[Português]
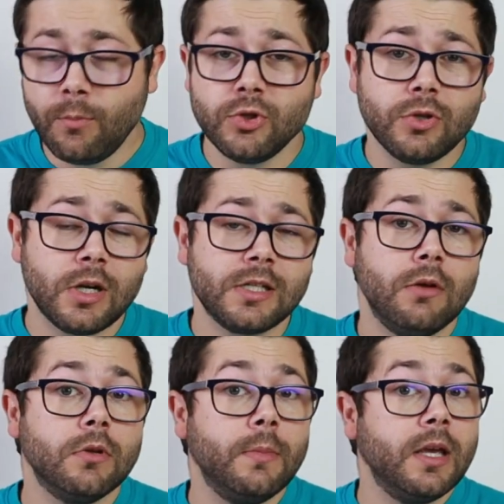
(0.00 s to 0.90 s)
Depois outra
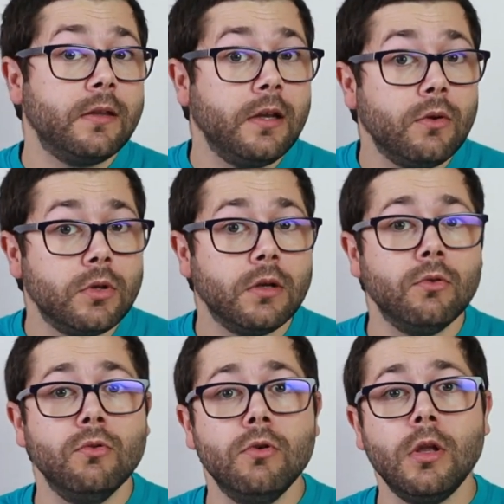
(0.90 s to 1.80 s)
questão também a ter em conta
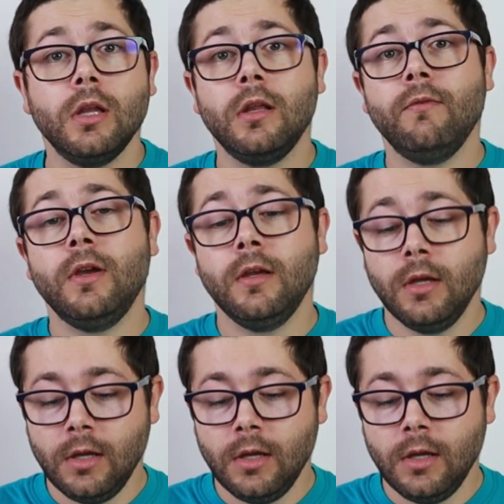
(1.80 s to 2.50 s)
com o Google TV